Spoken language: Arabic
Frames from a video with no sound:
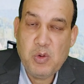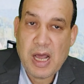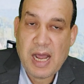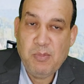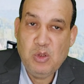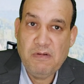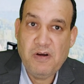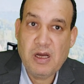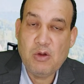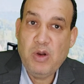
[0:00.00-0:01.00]
العمود
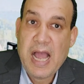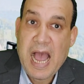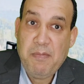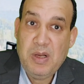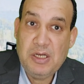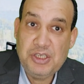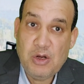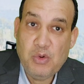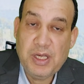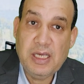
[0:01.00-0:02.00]
الفقري والحبل
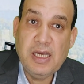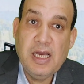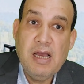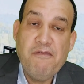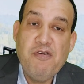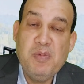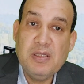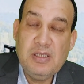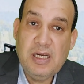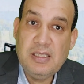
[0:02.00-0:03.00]
الشوكي في
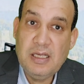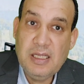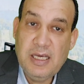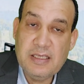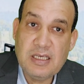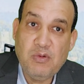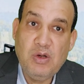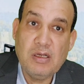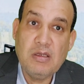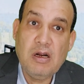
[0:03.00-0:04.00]
منطقة الجذع
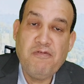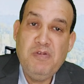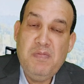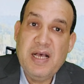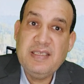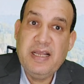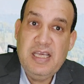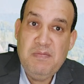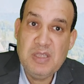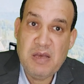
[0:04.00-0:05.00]
والأطراف بيبقى
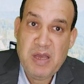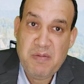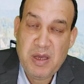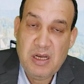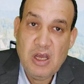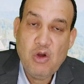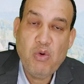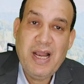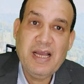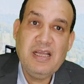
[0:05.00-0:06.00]
سليم تماما
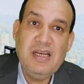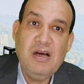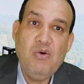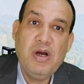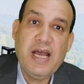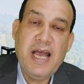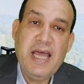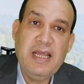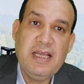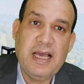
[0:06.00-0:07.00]
ولكنه
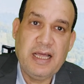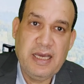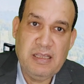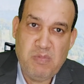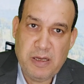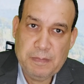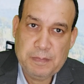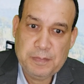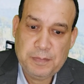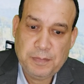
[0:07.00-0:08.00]
خارج الخدمة
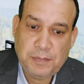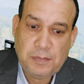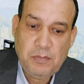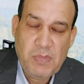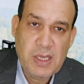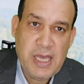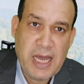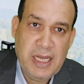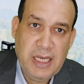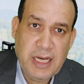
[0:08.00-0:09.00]

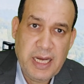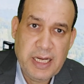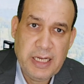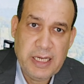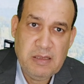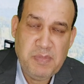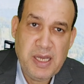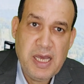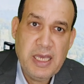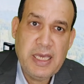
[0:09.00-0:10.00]
يعني ايه خارج
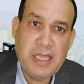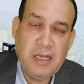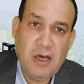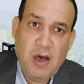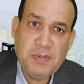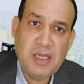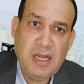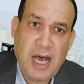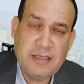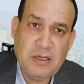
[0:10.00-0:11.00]
الخدمة؟ يعني الخبطة
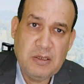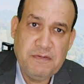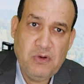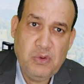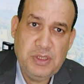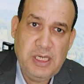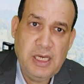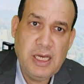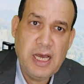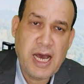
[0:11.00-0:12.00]
اللي حصلت فوق
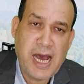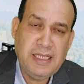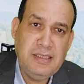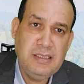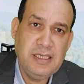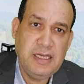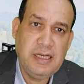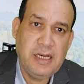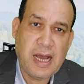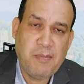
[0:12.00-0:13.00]
دي عند
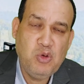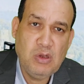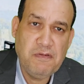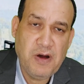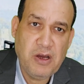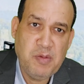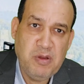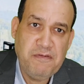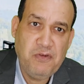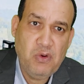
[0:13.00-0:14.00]
العمود الفقري
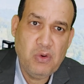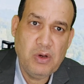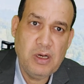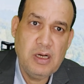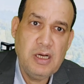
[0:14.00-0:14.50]
من فوق